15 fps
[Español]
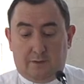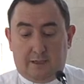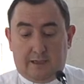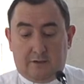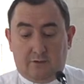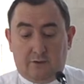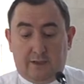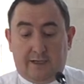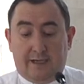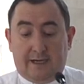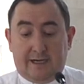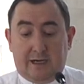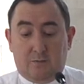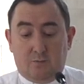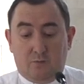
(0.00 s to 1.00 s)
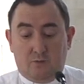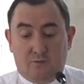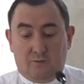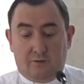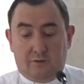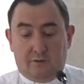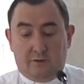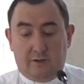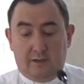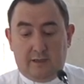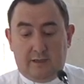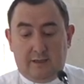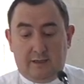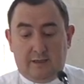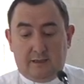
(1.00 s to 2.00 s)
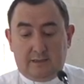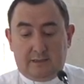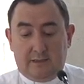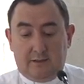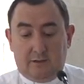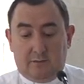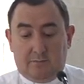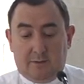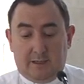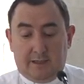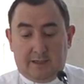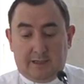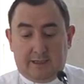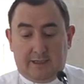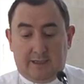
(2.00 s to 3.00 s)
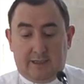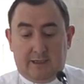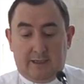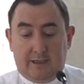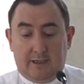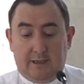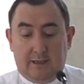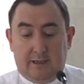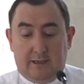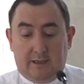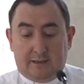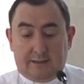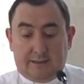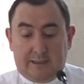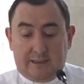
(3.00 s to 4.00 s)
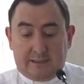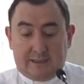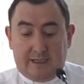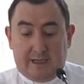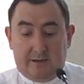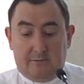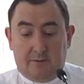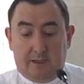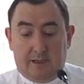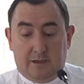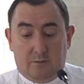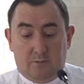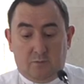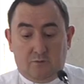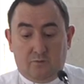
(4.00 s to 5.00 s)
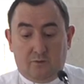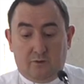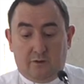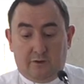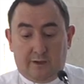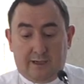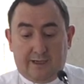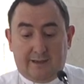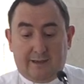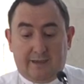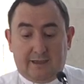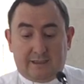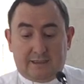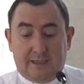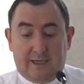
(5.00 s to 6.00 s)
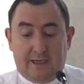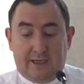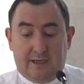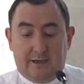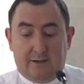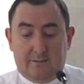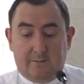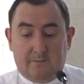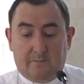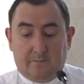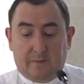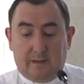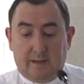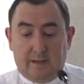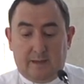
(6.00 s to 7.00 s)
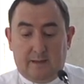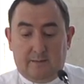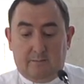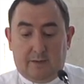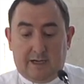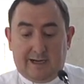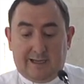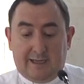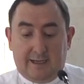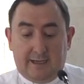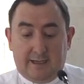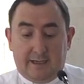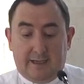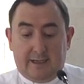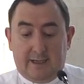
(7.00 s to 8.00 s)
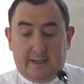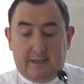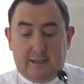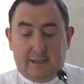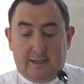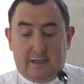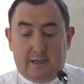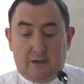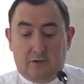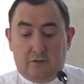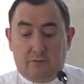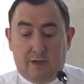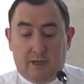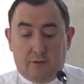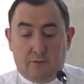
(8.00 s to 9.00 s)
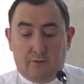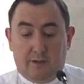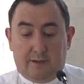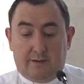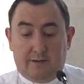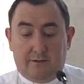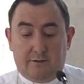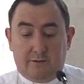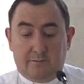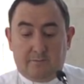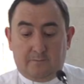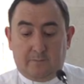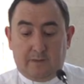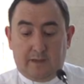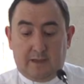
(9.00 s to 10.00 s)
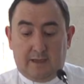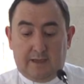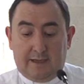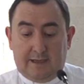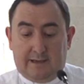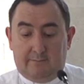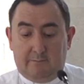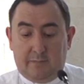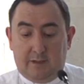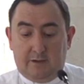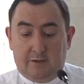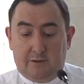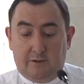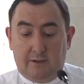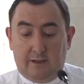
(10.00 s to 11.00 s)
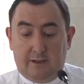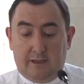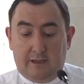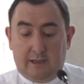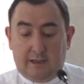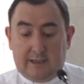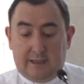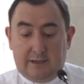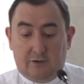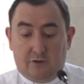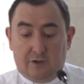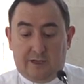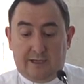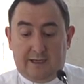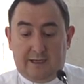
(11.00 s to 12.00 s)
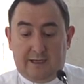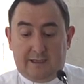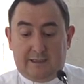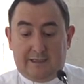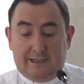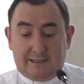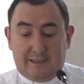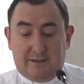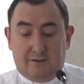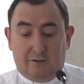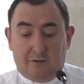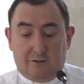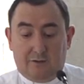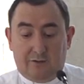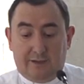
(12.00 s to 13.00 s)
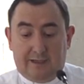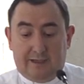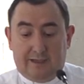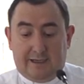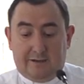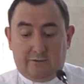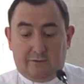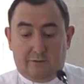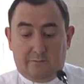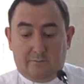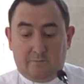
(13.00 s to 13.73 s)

para condenar al mundo, sino para que se salve el mundo gracias a Él. Para quien cree en Él no hay juicio. En cambio, el que no cree ya ha sido condenado